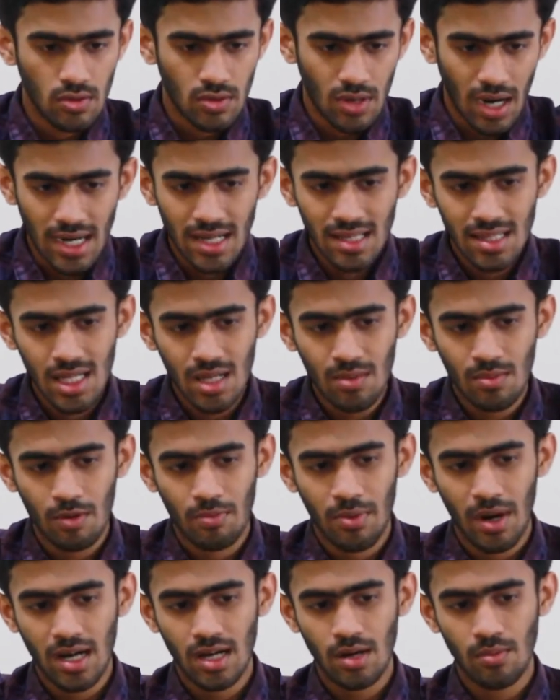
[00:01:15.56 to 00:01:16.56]
ஸோ அடுத்து நம்ம
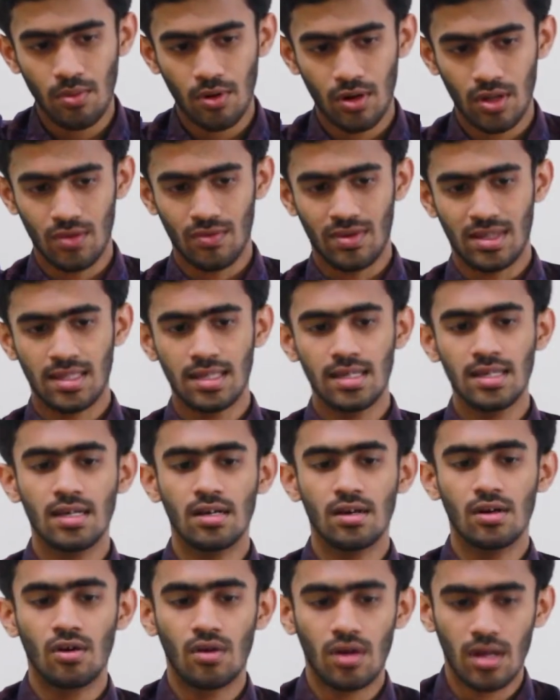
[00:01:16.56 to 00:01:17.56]
பார்க்க போகிறது வந்து
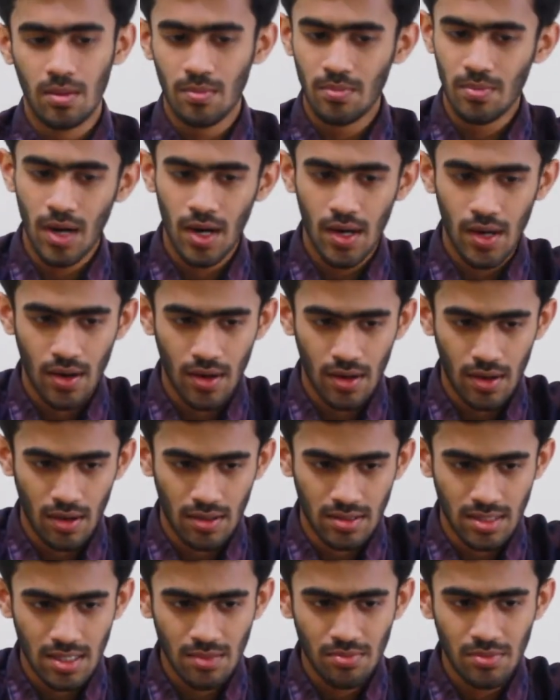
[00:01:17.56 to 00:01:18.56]
ஒரு இம்பார்ட்டான
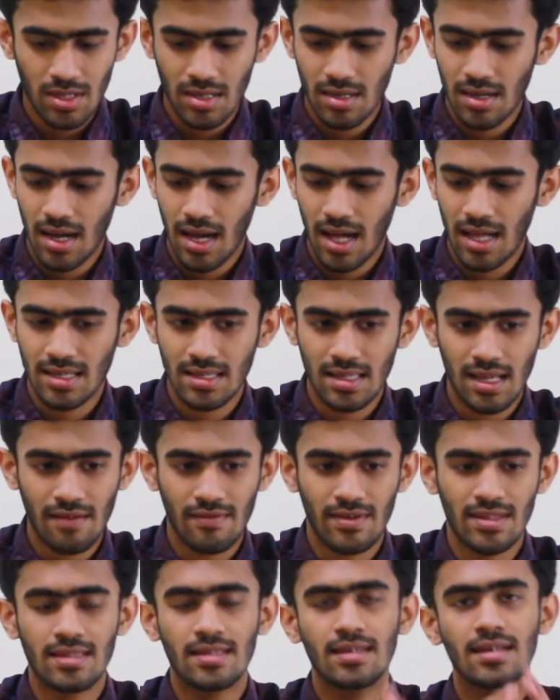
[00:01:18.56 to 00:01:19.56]
கான்செப்ட்
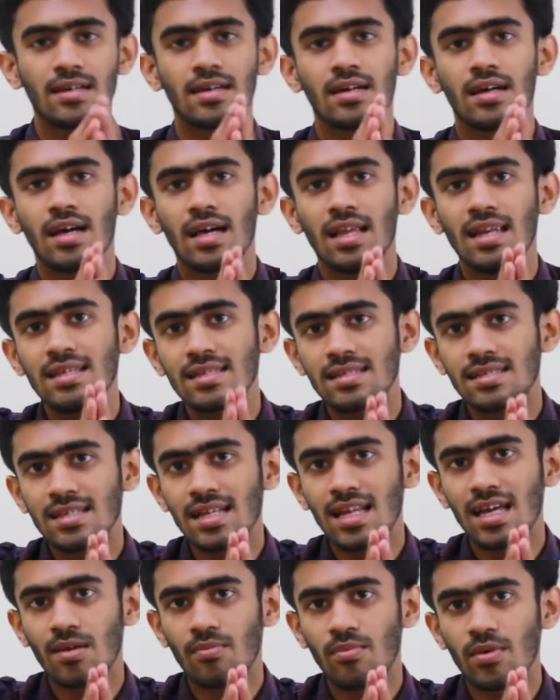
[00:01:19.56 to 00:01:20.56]
அதுதான் வந்து
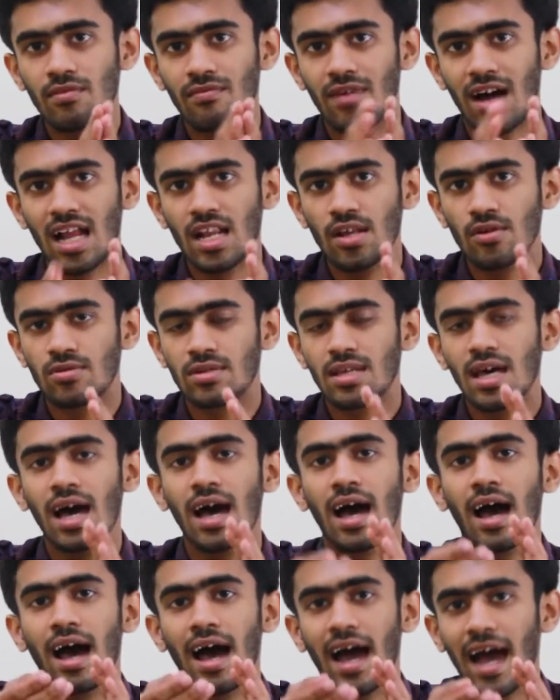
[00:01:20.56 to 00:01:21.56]
லிஸ்ட்டில் எப்படி வேல்யூஸை
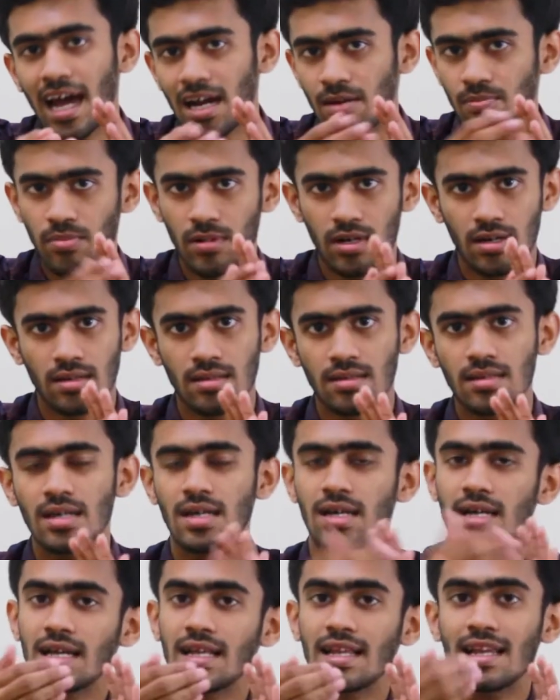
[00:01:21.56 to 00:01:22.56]
ஆட் பண்ணுறது
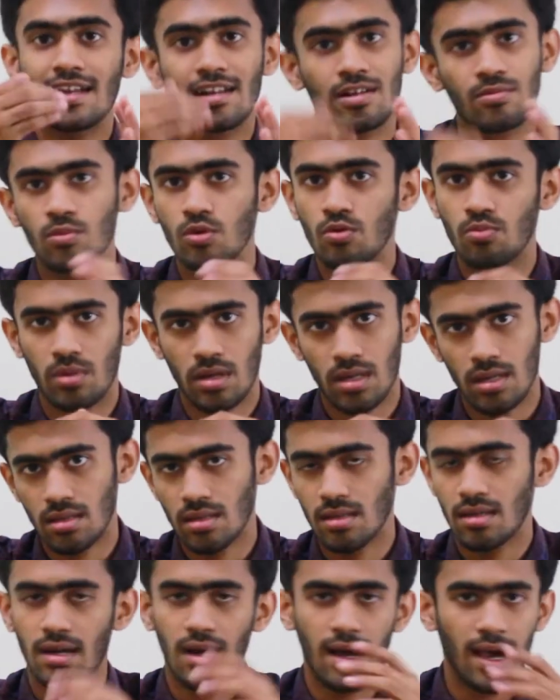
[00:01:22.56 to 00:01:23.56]
இல்லை ரிமூவ்
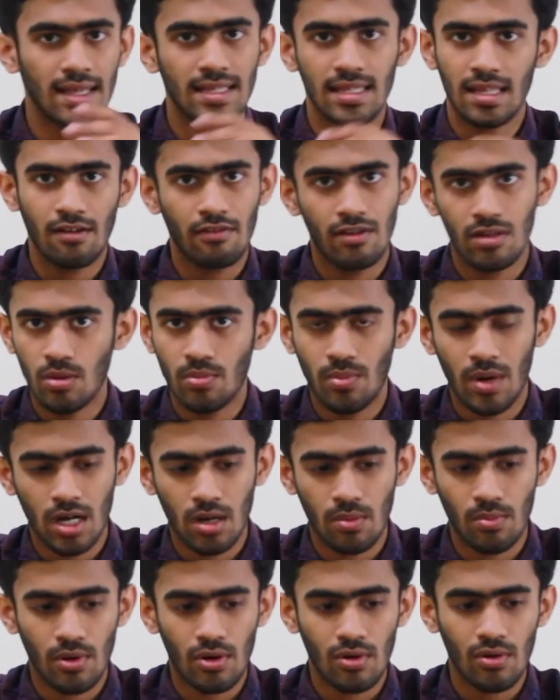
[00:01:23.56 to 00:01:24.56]
பண்ணுறது அதுதான் வந்து
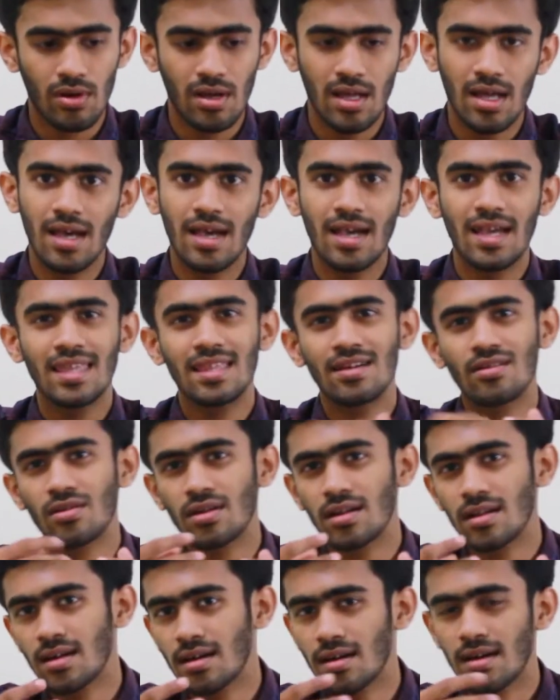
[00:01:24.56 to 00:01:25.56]
பார்க்க போகிறோம் இதுக்கு
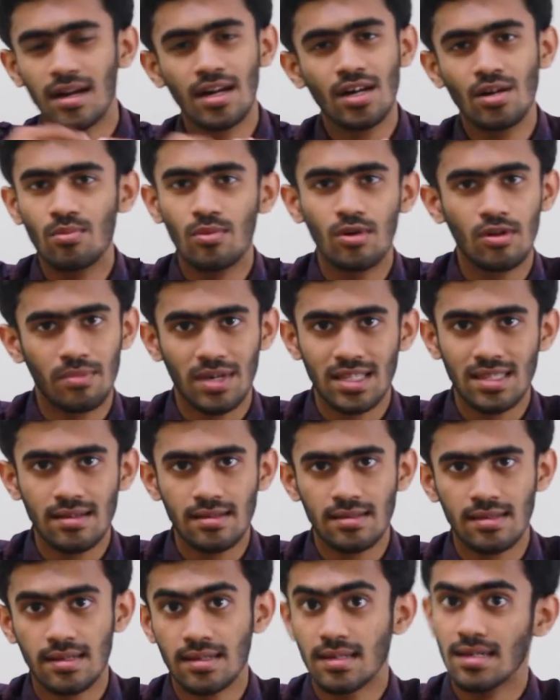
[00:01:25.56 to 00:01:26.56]
ஒரு ரெண்டு மூணு
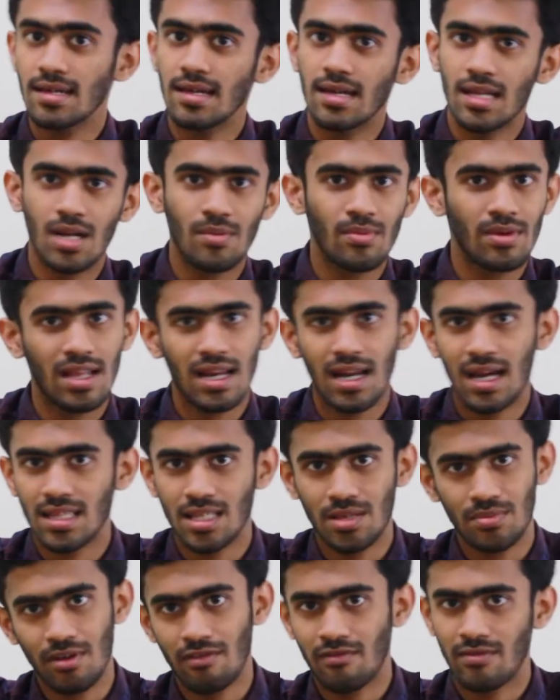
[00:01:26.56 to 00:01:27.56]
மெத்தட்ஸ் இருக்குது நம்ம
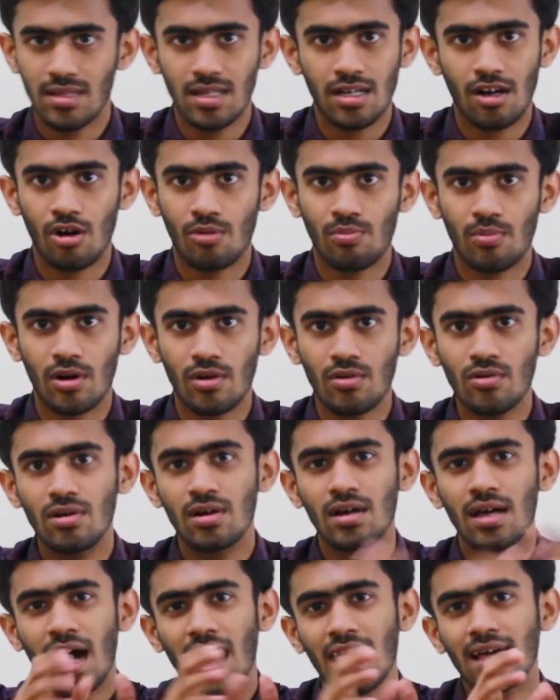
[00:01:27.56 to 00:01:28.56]
எல்லாத்தையுமே வந்து கவர்
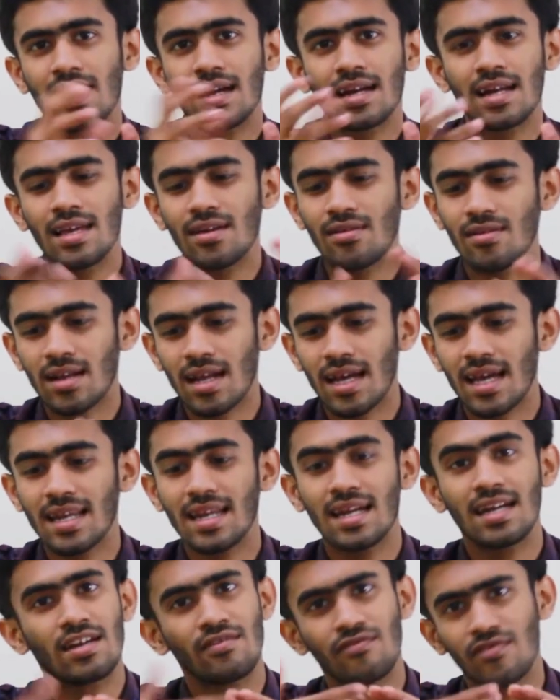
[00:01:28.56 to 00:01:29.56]
பண்ணுவோம் அது ரெண்டுலேயும் இருக்கிற
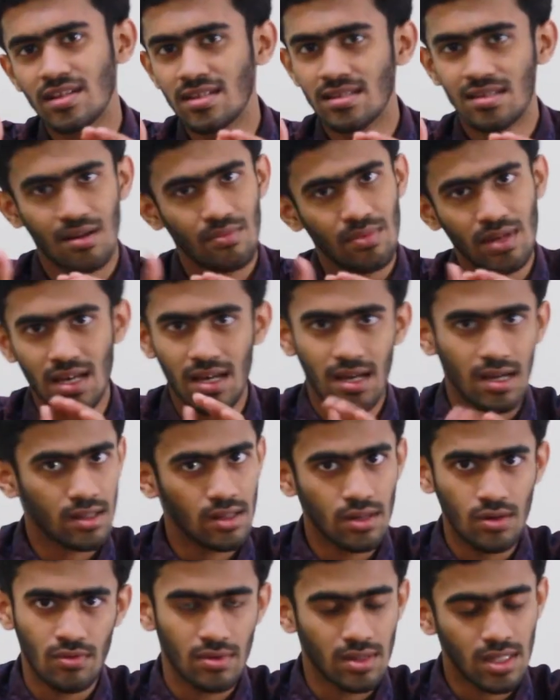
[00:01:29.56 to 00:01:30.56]
என்ன டிஃப்ரென்ஸ்
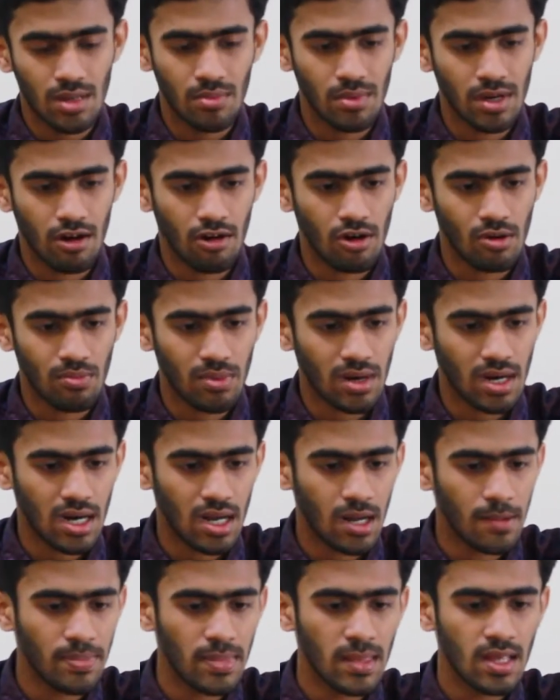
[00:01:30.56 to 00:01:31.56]
அப்படிங்கிறதையும் வந்து நம்ம கவர்
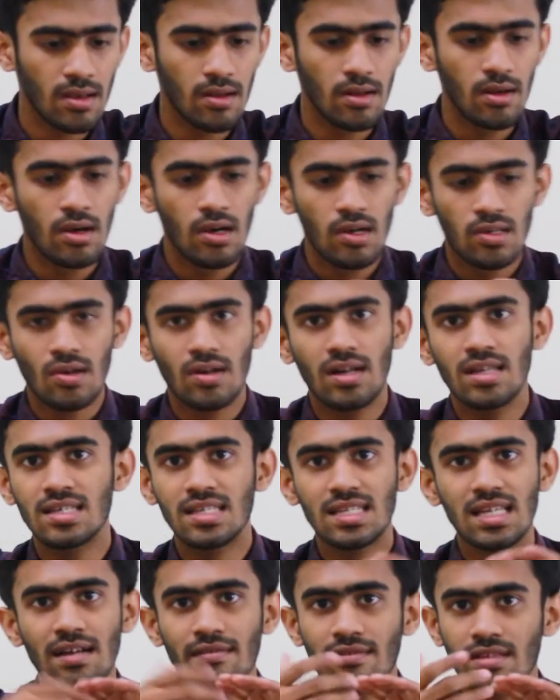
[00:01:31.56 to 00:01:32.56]
பண்ணலாம் ஸோ
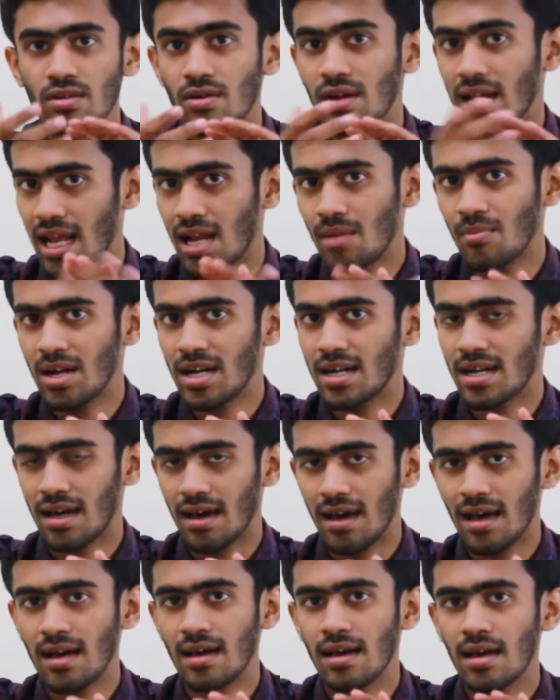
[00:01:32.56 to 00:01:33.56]
லிஸ்ட்டில் வந்து ஒரு
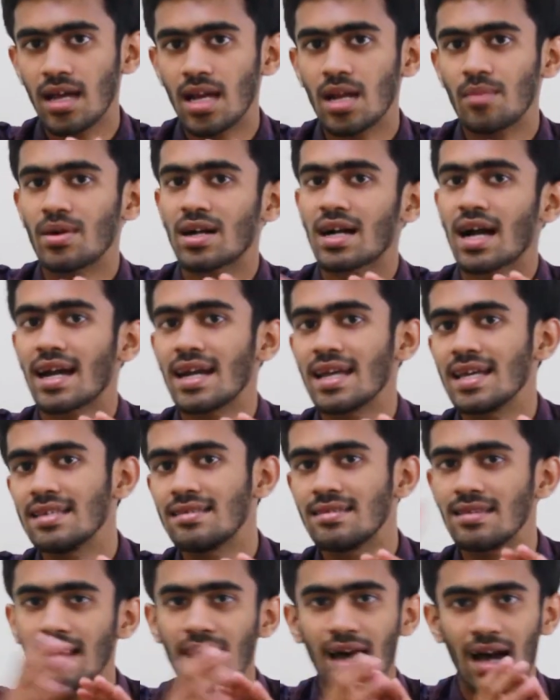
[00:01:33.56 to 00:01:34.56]
எலமெண்ட்டை நம்ம
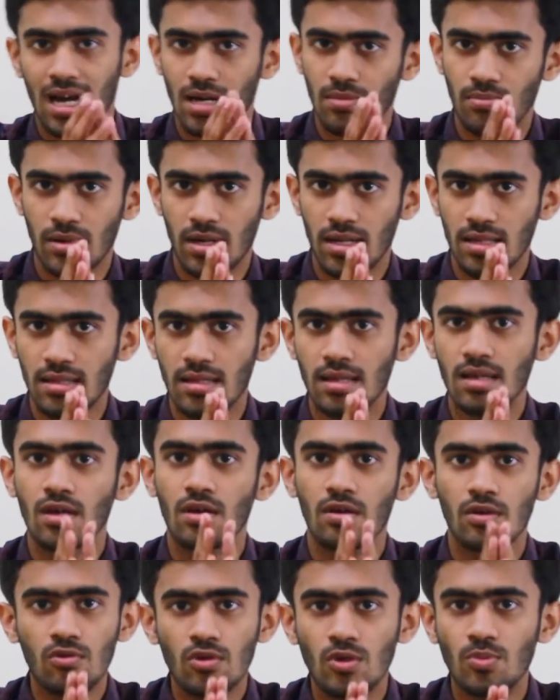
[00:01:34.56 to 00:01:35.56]
கடைசியில் ஆட் பண்ணதுக்கு
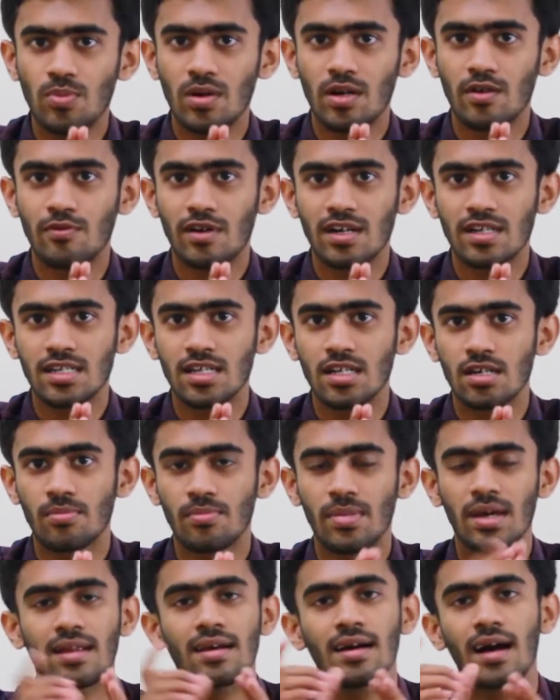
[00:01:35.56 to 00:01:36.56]
யூஸ் பண்ணுற
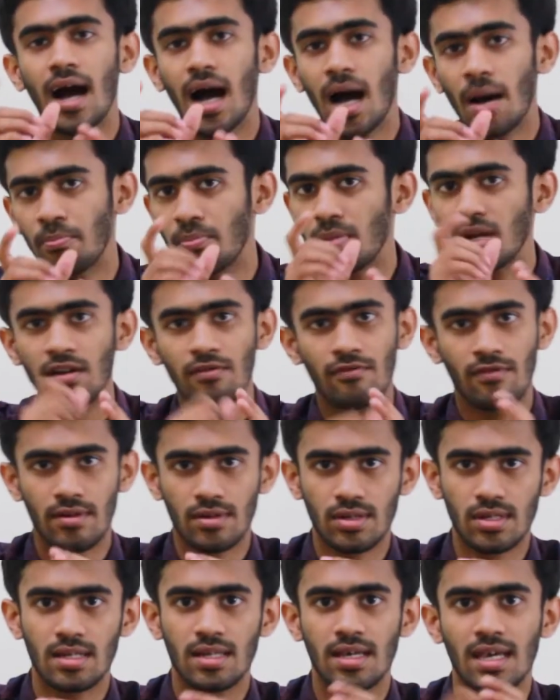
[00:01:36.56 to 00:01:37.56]
ஃபங்க்ஷனுக்கு பேர் அப்பெண்ட்
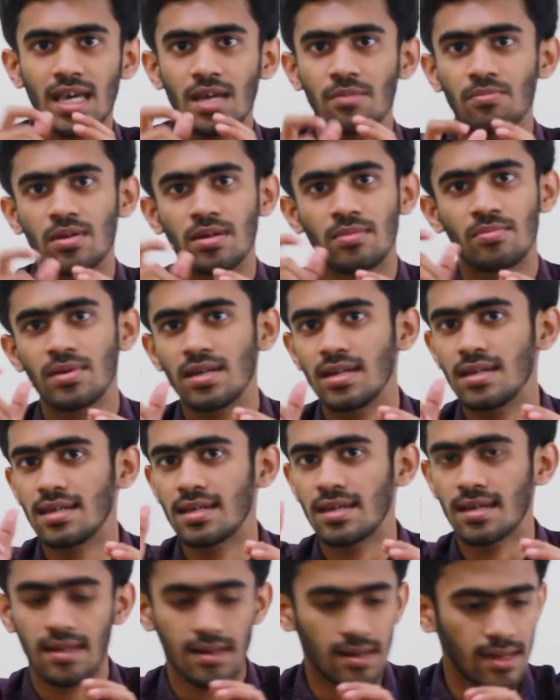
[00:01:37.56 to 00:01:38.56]
ஃபங்க்ஷன்
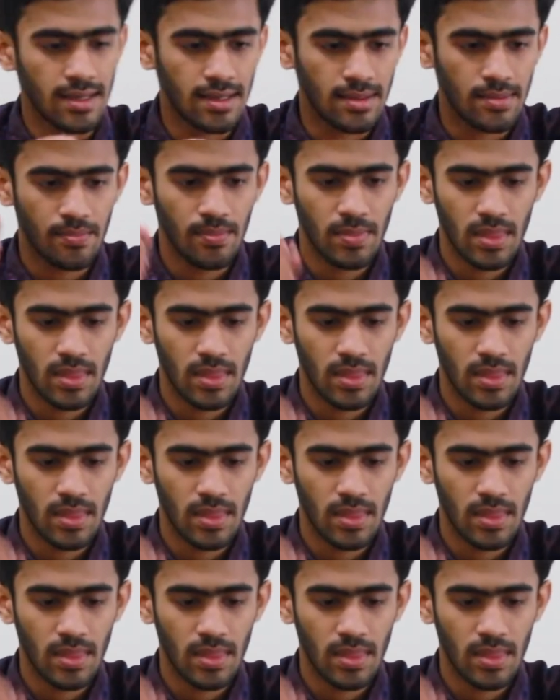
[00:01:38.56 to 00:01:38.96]
ஏபிபிஇஎன்டி